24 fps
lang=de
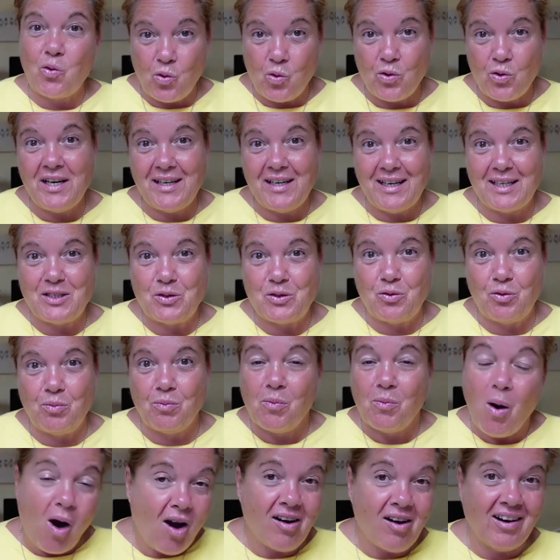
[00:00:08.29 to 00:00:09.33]
ohne dass du
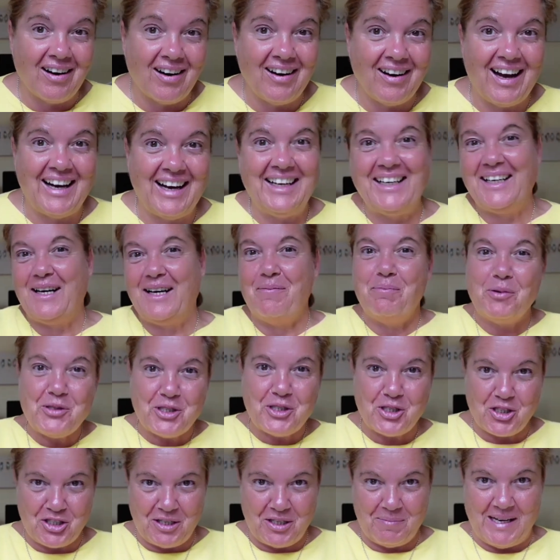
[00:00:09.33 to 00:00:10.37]
morgen eine kaputte
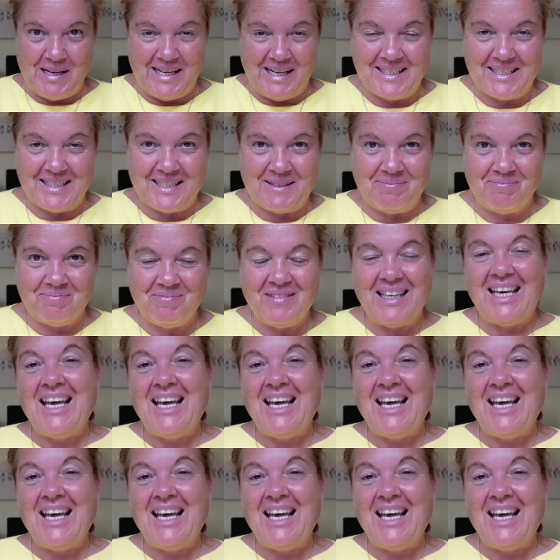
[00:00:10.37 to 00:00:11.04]
Stimme hast.